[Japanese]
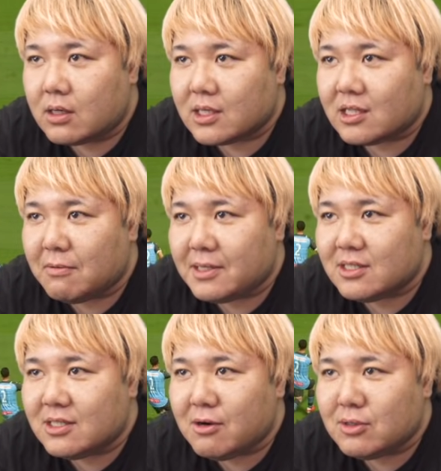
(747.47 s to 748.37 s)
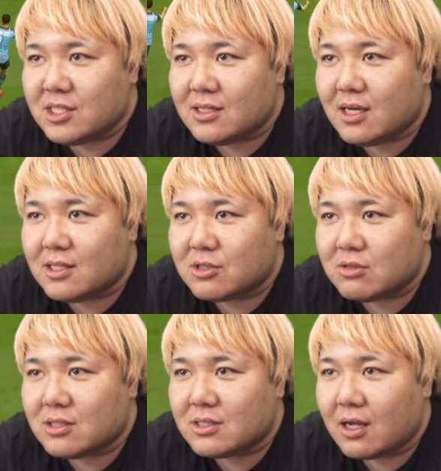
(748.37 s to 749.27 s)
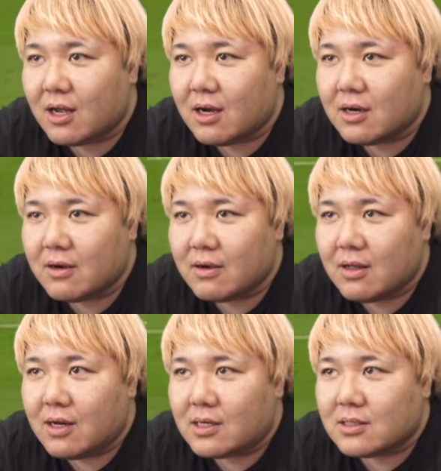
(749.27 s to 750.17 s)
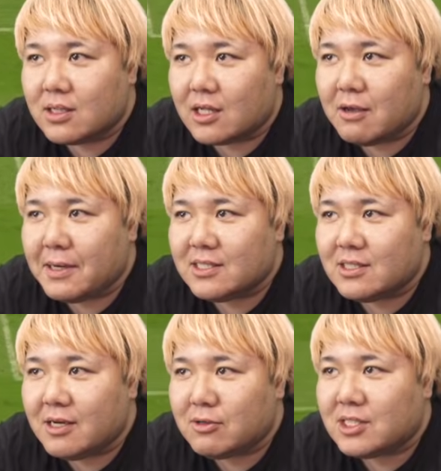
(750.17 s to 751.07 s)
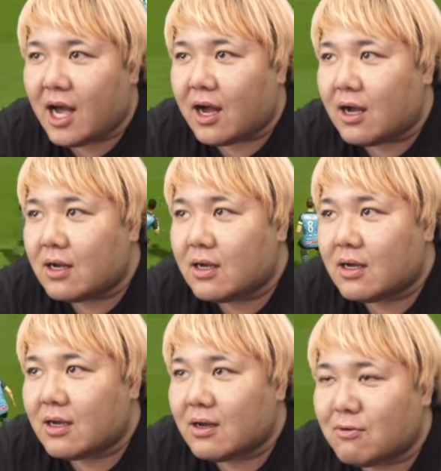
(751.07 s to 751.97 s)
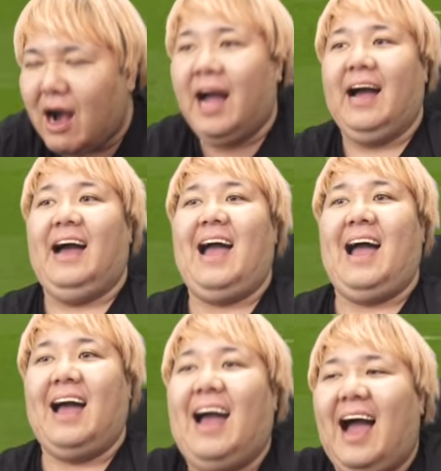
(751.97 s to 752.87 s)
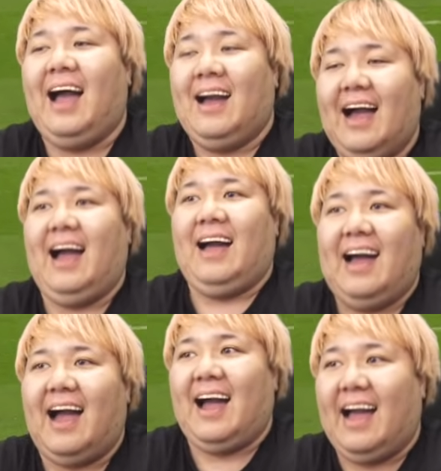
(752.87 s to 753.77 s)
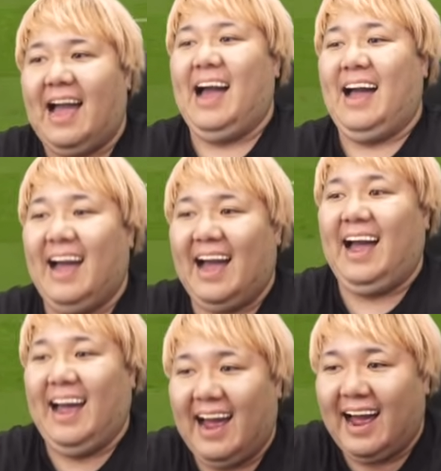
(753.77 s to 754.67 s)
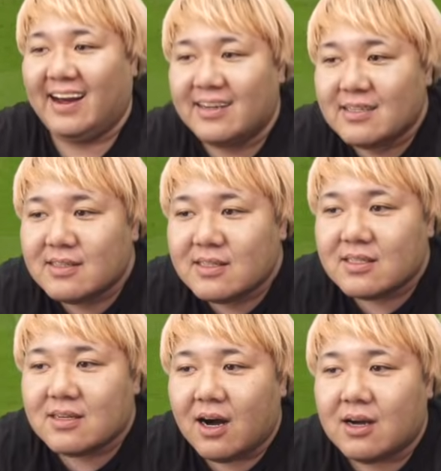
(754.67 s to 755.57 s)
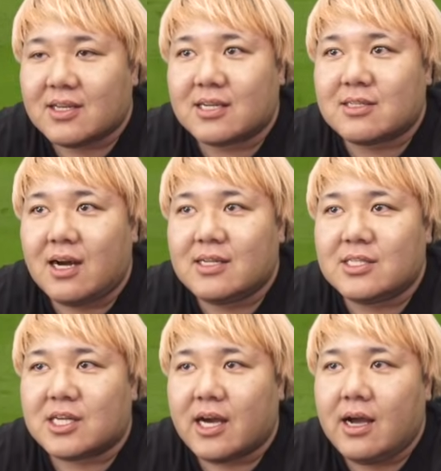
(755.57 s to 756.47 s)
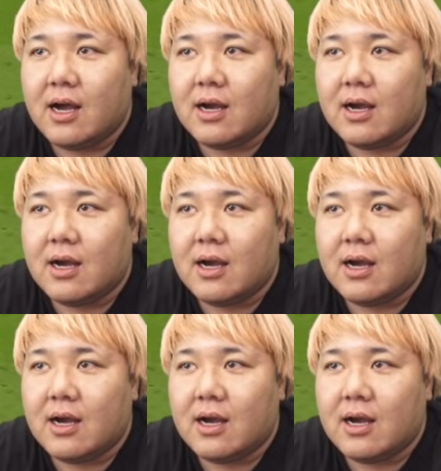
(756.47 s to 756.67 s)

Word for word: 縦バス入れおじさんなんでしょ縦バス入れおじさんわっあっあっあっあっあっあっあ逆さ空いてんじゃない